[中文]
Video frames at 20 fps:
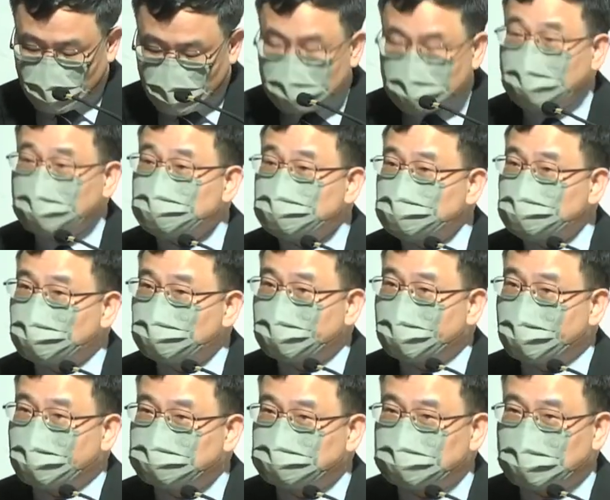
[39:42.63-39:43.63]
当时犹
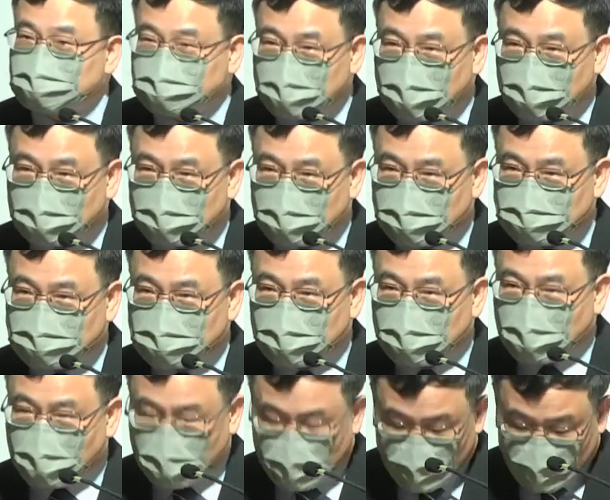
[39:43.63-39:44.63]
太人上下隔层
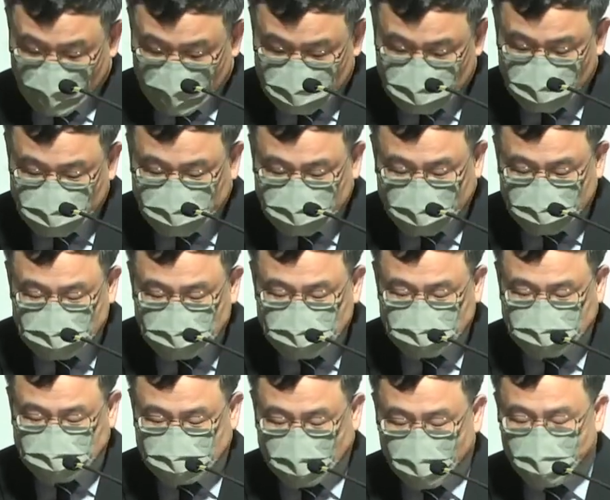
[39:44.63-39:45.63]
啊，就将
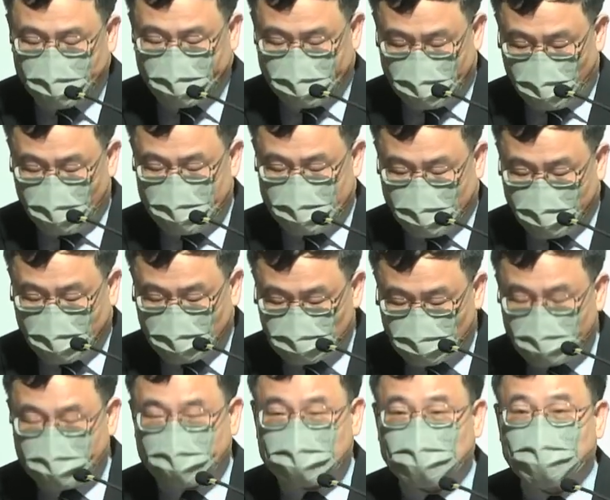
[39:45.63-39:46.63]
近三百年或两百
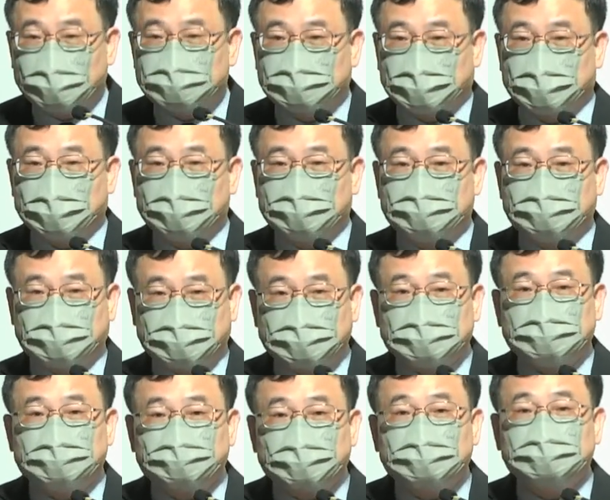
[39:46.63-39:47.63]
多年，他们整个
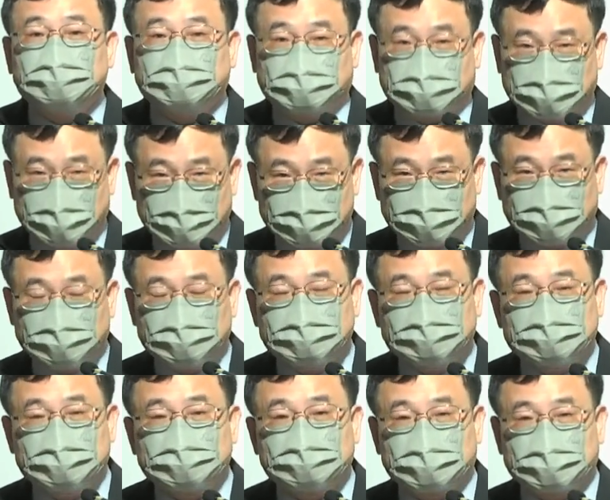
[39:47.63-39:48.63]
精英分子、精英
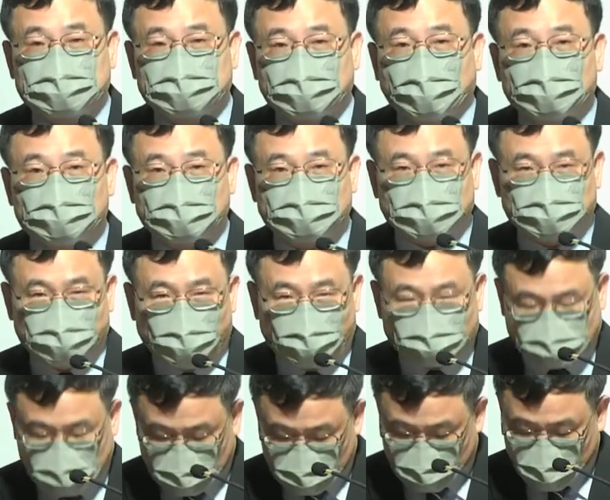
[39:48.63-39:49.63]
阶层的道德已经
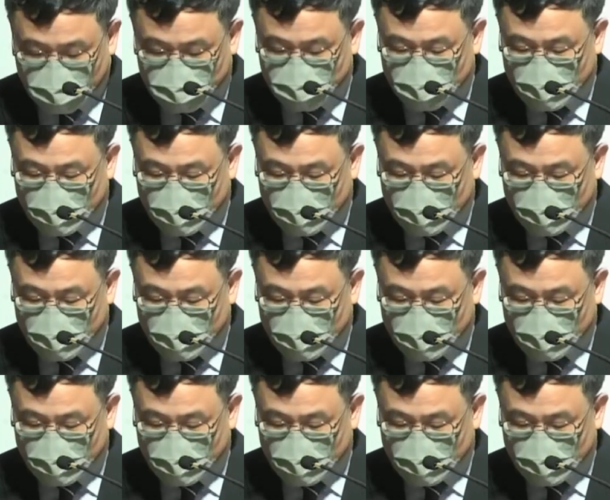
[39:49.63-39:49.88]
破产的。